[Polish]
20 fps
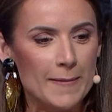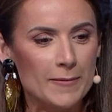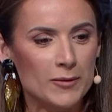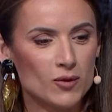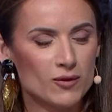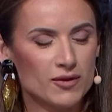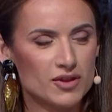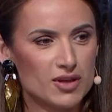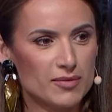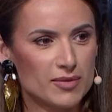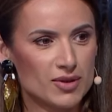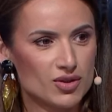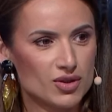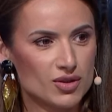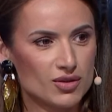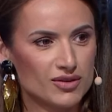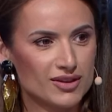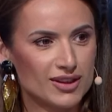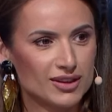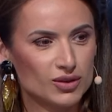Uważa pan, że
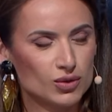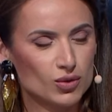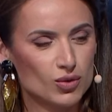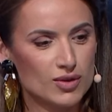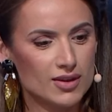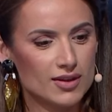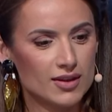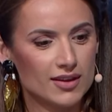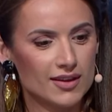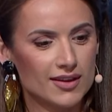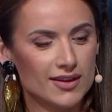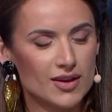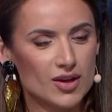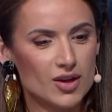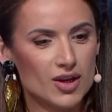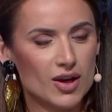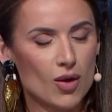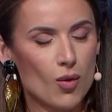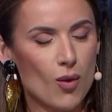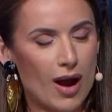Donald Tusk e,
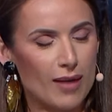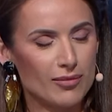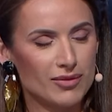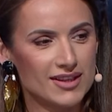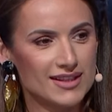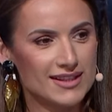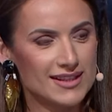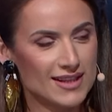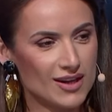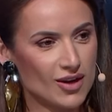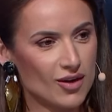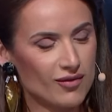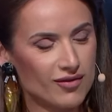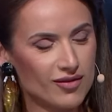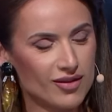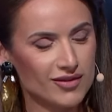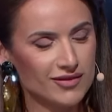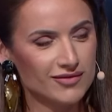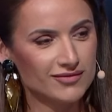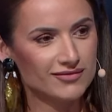kłamie celowo?